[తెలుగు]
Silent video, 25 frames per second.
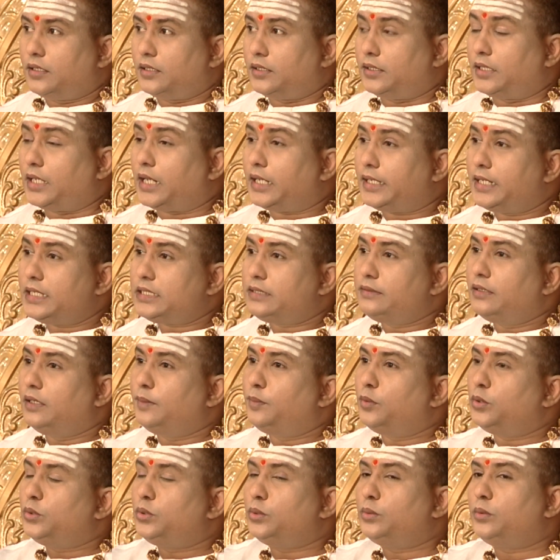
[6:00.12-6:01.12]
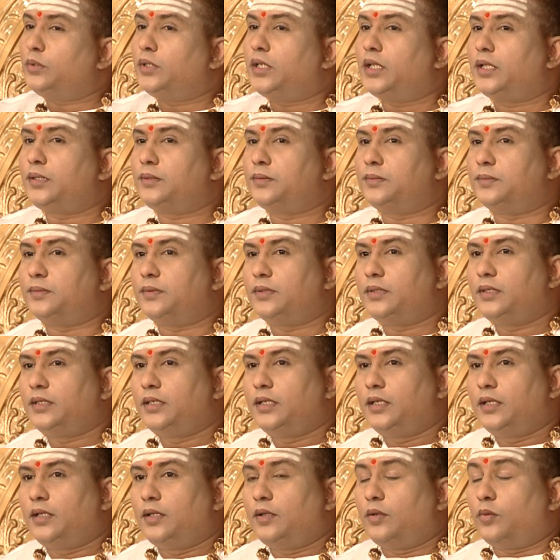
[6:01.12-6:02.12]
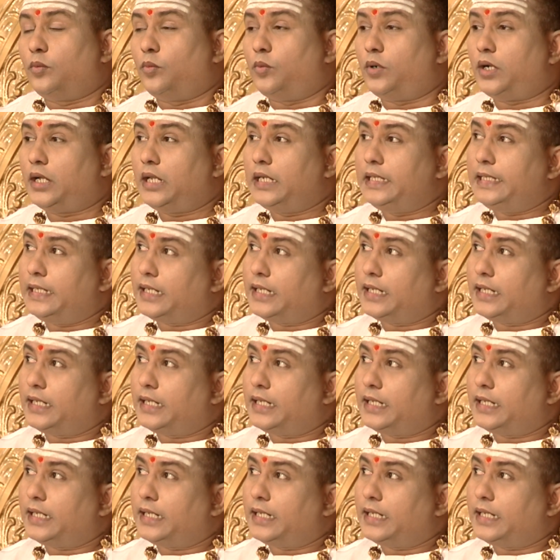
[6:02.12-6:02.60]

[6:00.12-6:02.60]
దాటేసి వెళ్ళిపోతూ ఉన్నారు వాళ్ళు